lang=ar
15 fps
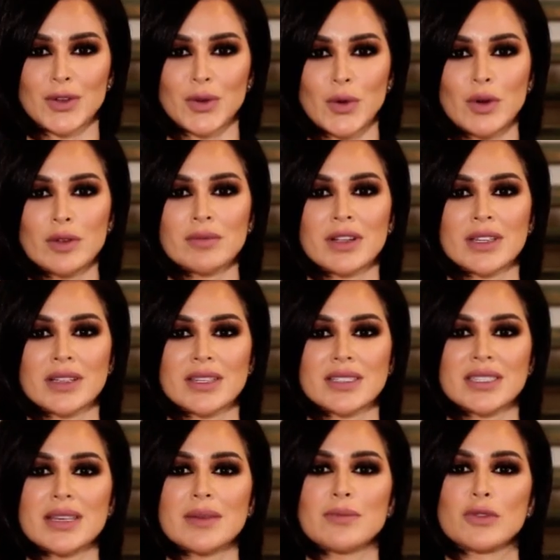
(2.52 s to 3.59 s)
تكون من
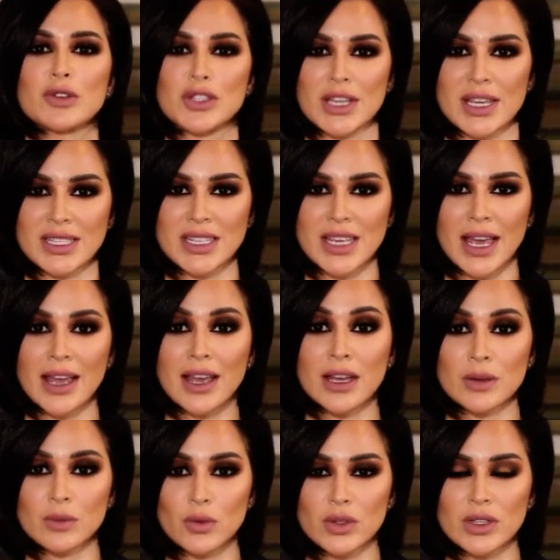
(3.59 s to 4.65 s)
نصيب مشاهدي
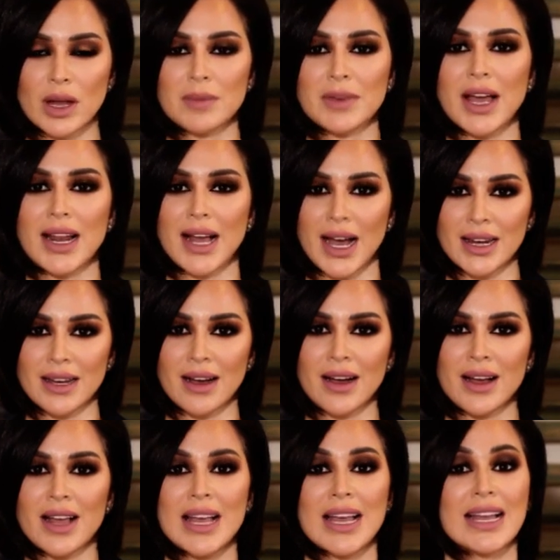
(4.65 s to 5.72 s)
آخر موضة
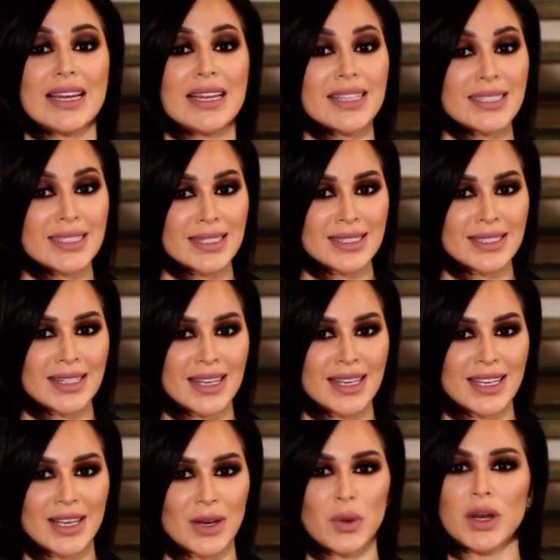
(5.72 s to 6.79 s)
بهالحلقة
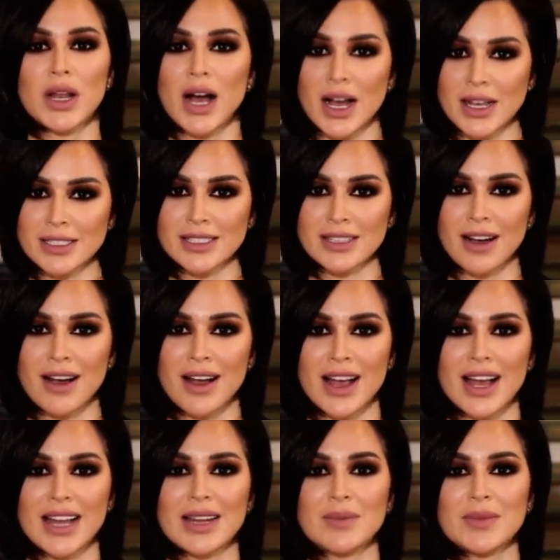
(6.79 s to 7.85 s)
الاستثنائية والخاصة
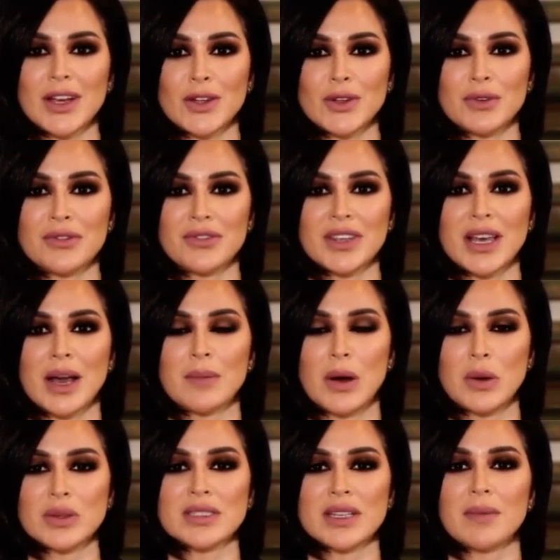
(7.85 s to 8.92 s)
اللي منختم فيها
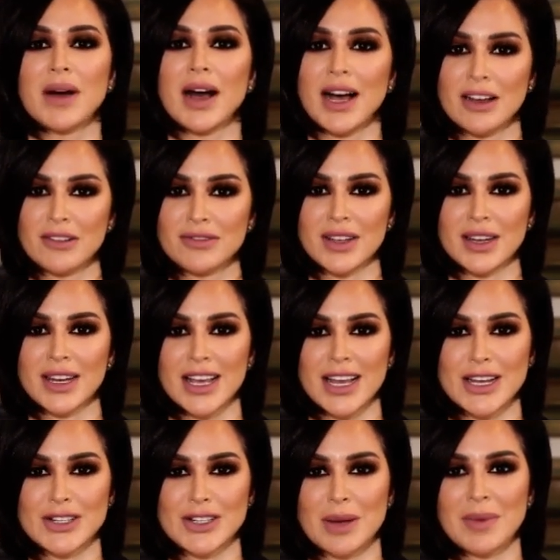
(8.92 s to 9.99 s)
موسم حافل
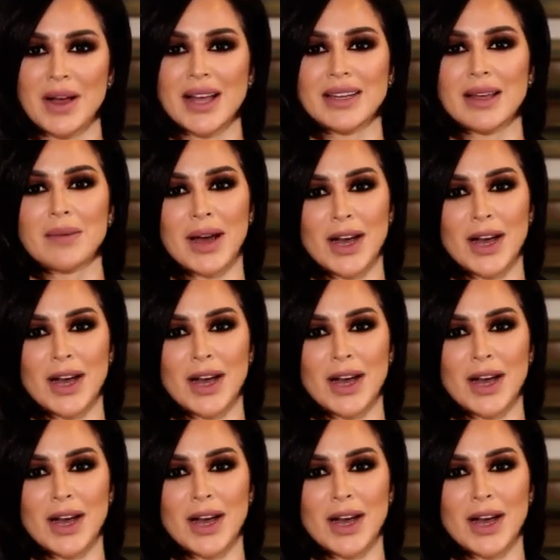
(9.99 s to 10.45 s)
جمعنا